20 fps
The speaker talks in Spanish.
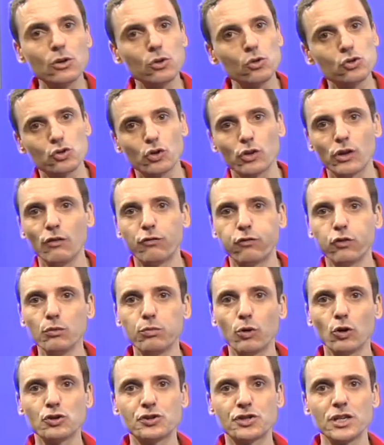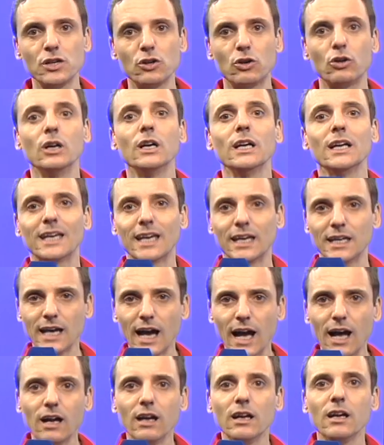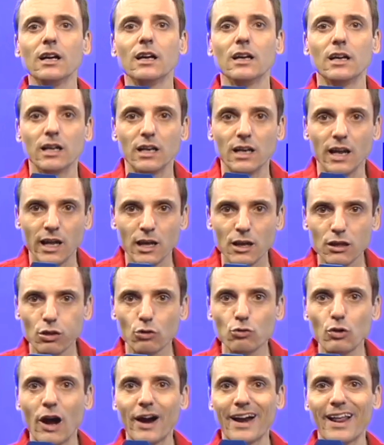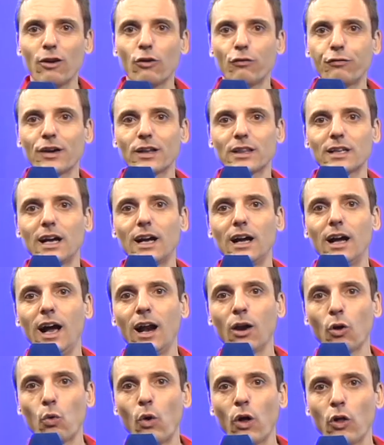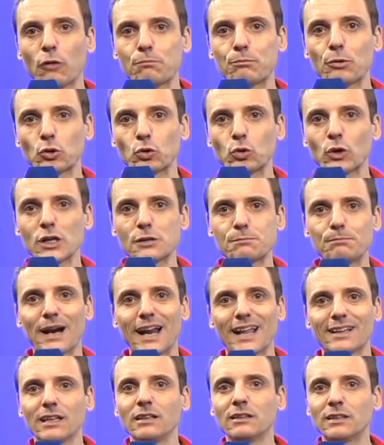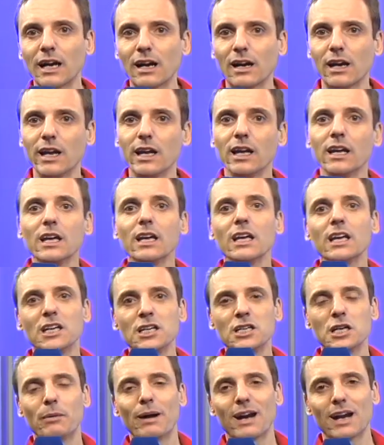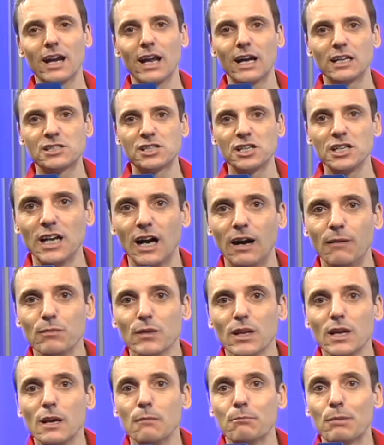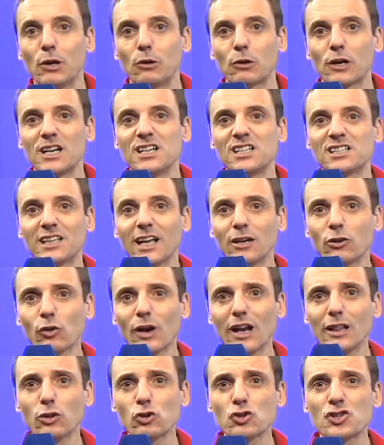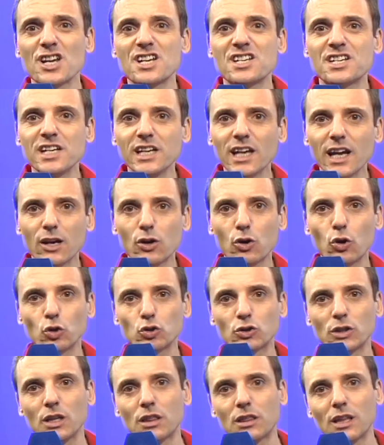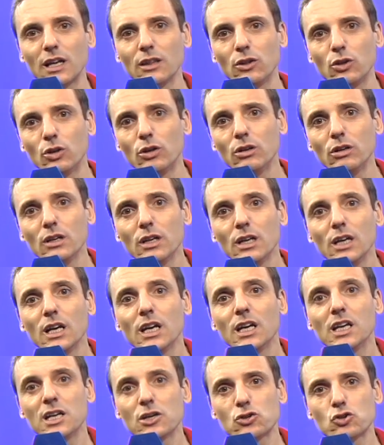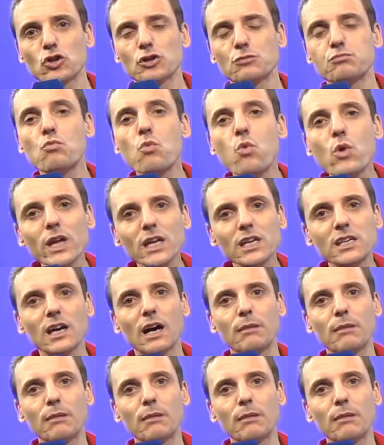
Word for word: incluso del fútbol chino, que ya le hizo una gran oferta al jugador portugués para tentarle y llevarle a China. Pero Cristiano Ronaldo se sigue cotizando y eso es muy